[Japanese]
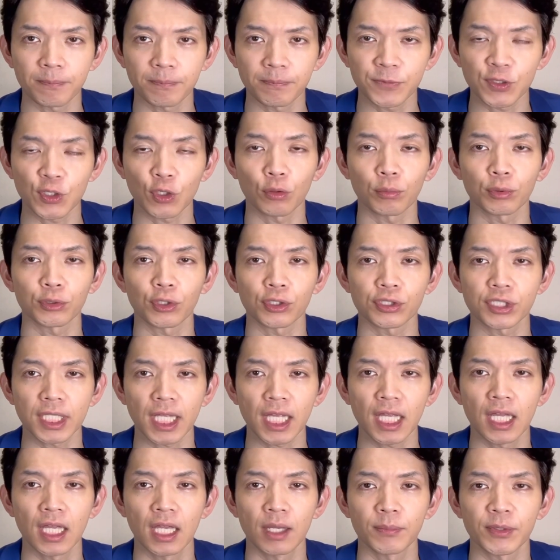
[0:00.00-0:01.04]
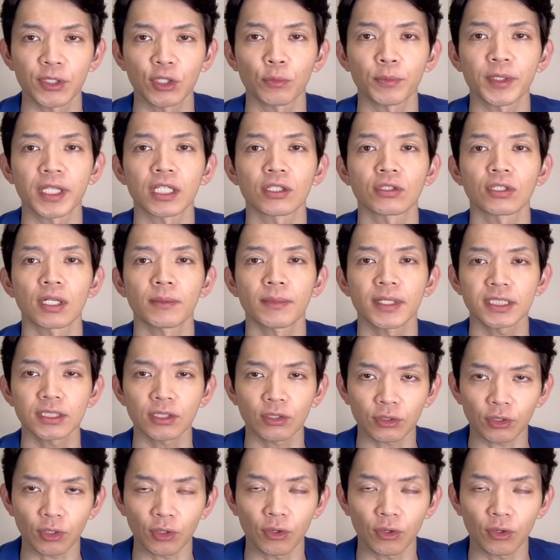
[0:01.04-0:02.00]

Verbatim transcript: 帳簿として認めてくれますよと、